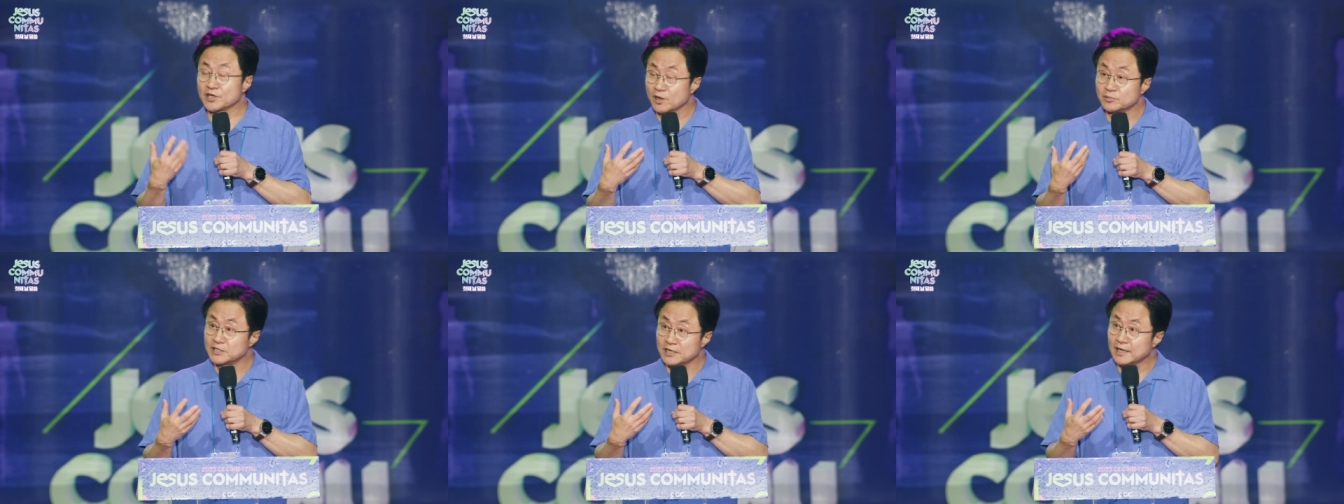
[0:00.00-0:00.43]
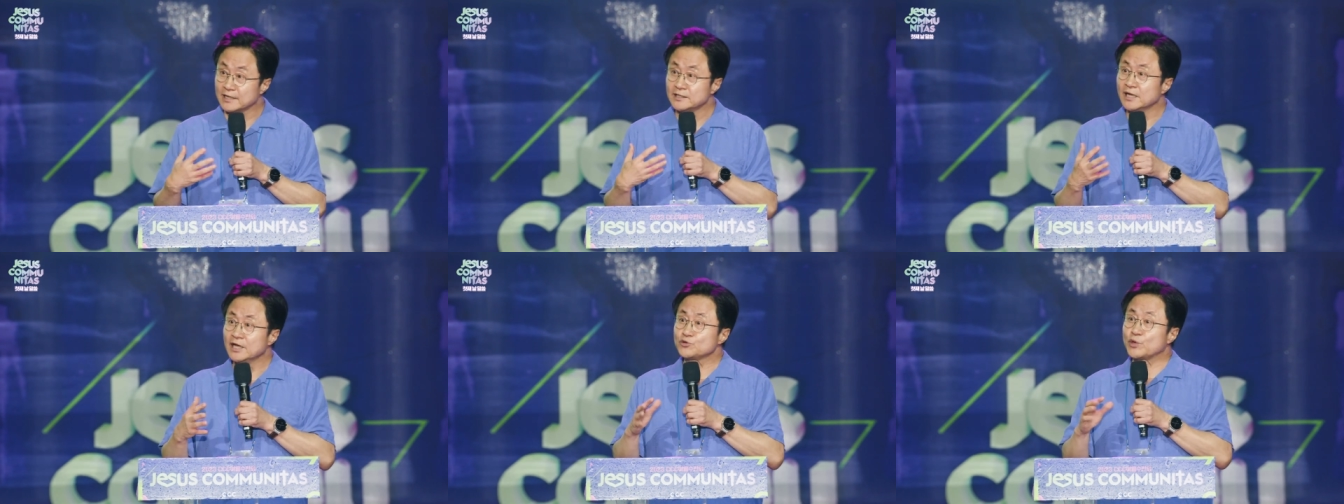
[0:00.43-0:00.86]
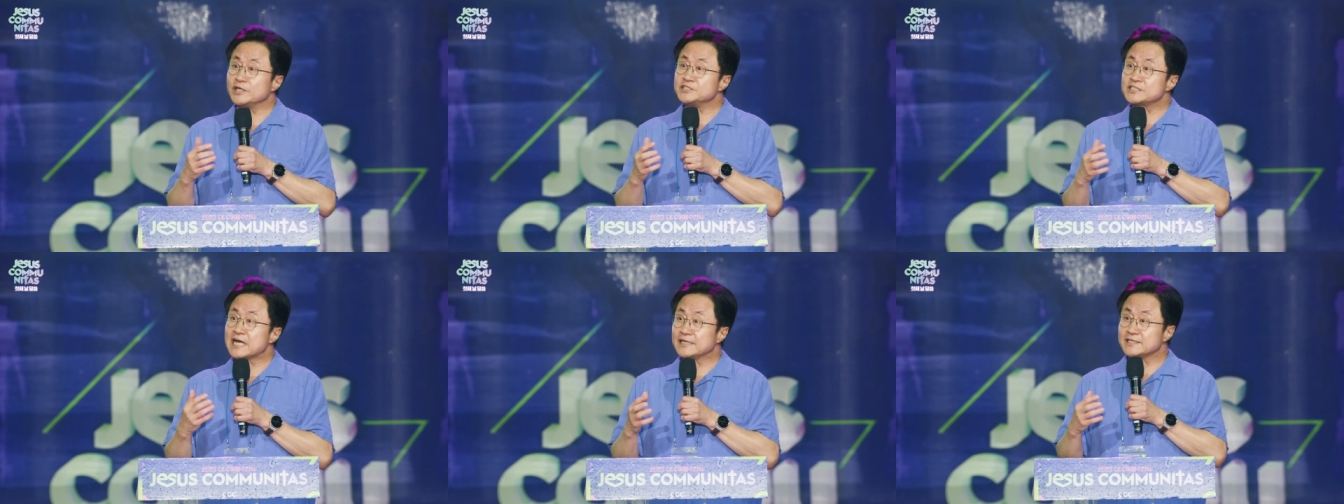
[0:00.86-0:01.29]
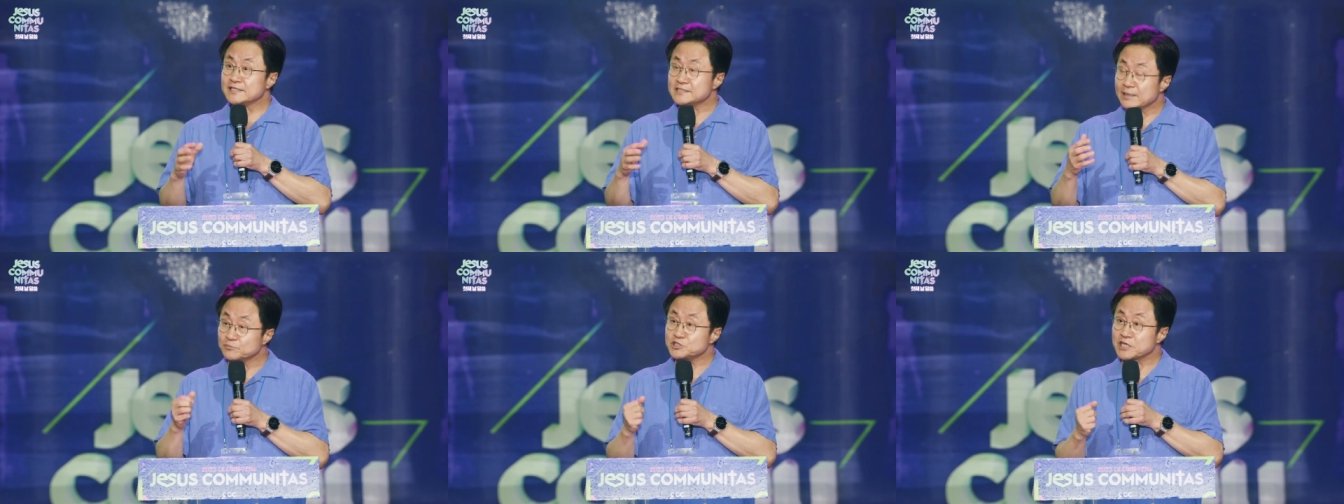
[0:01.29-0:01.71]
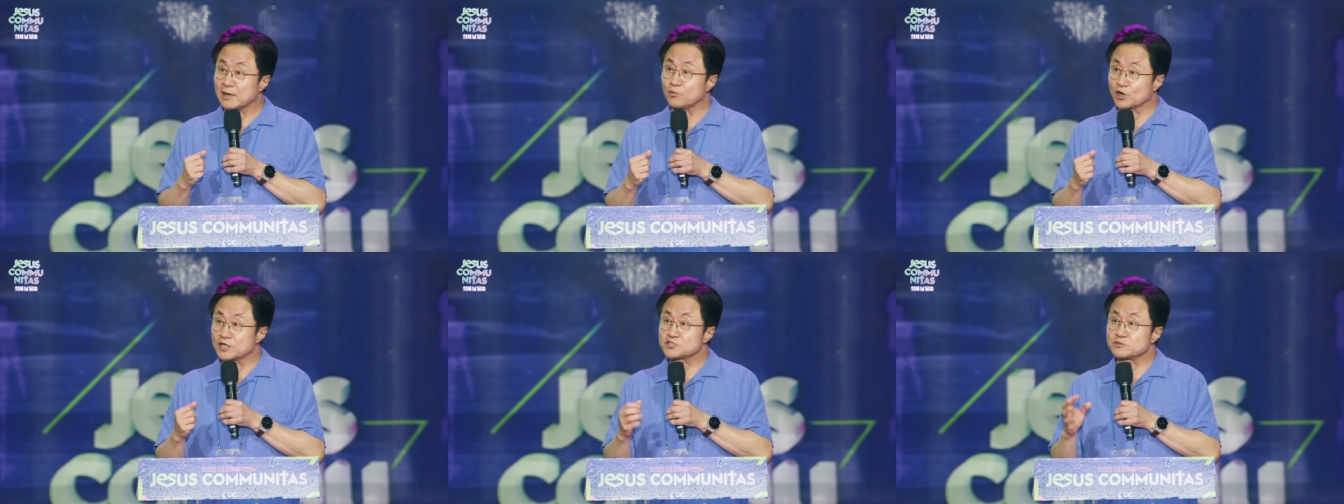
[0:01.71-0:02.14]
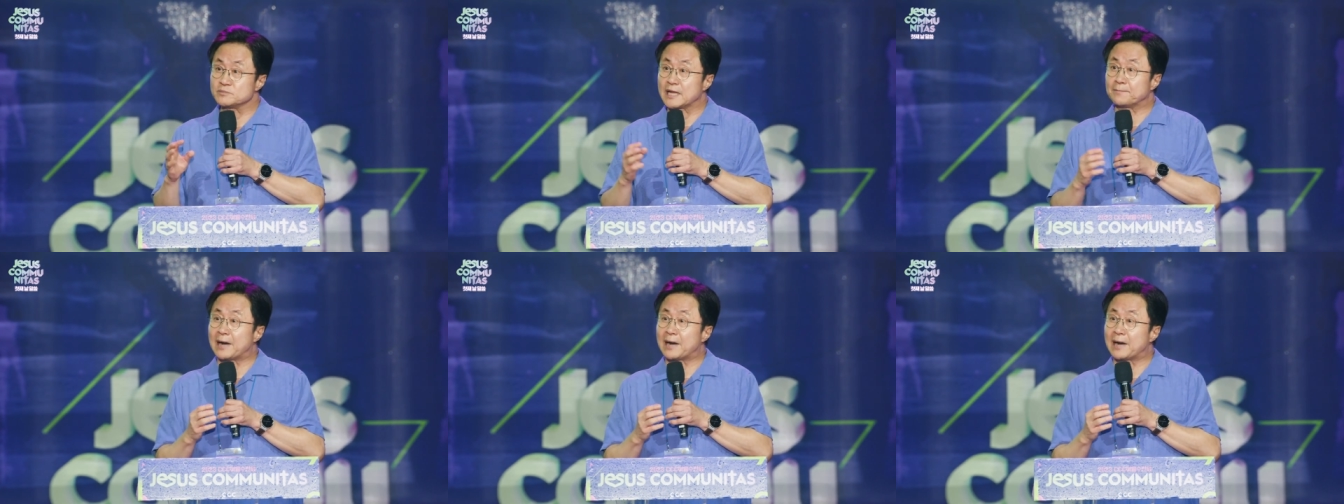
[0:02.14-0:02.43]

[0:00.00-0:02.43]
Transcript: 여러분, 인간 된지 안 된지 한번 제가 보겠습니다.